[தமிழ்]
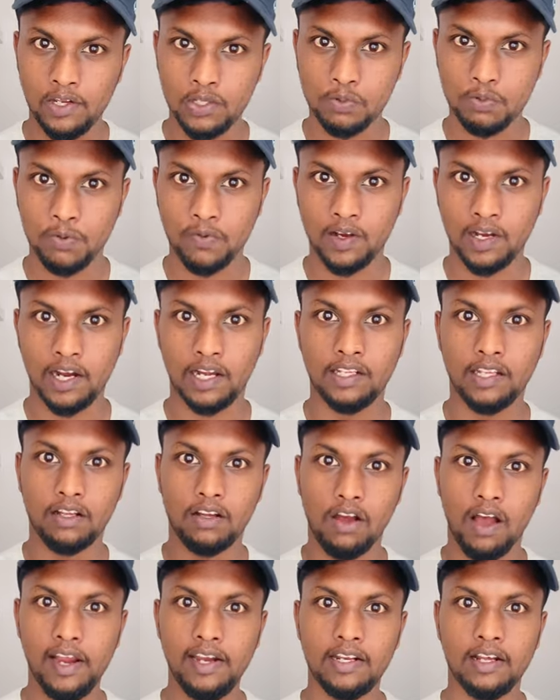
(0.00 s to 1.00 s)
யூஸ் பண்ணுவாங்க அந்த
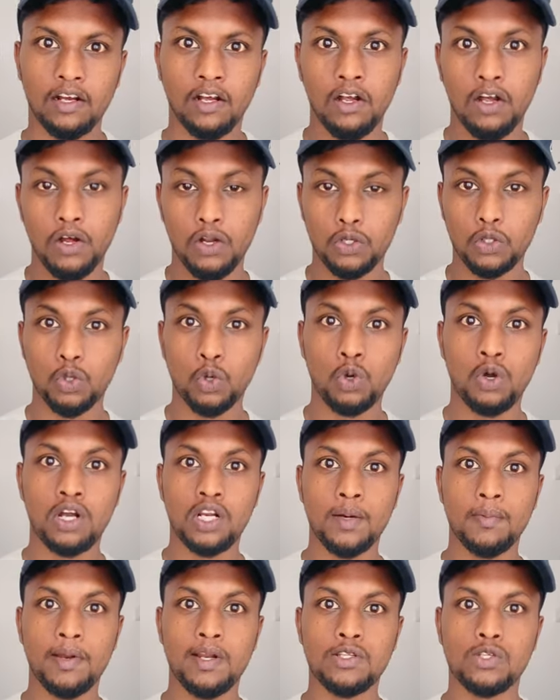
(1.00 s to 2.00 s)
காயினை
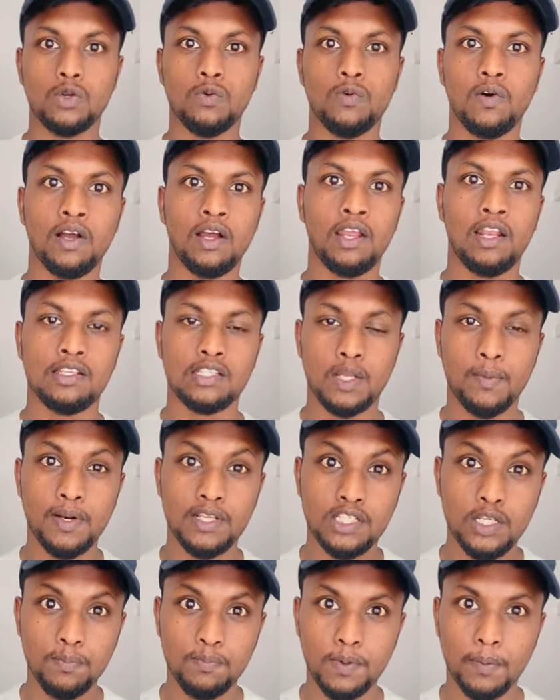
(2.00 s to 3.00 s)
டோக்கன் அப்படின்னு சொல்லுவாங்க இல்லை சில
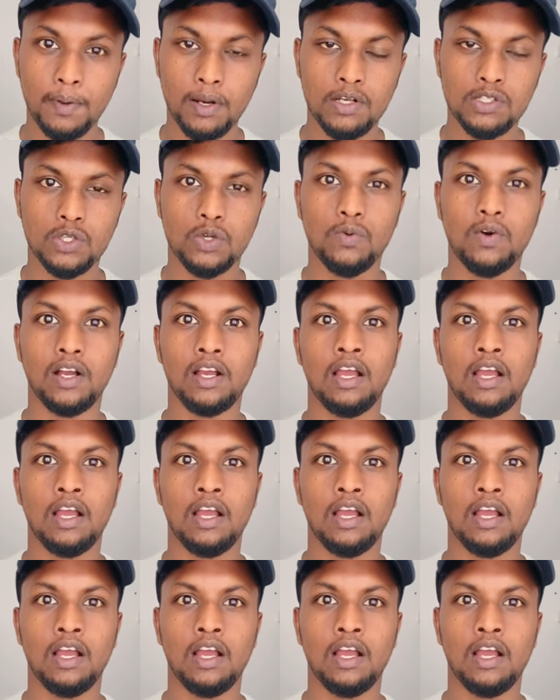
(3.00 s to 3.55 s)
பேர் சிப் அப்படின்னு சொல்லுவாங்க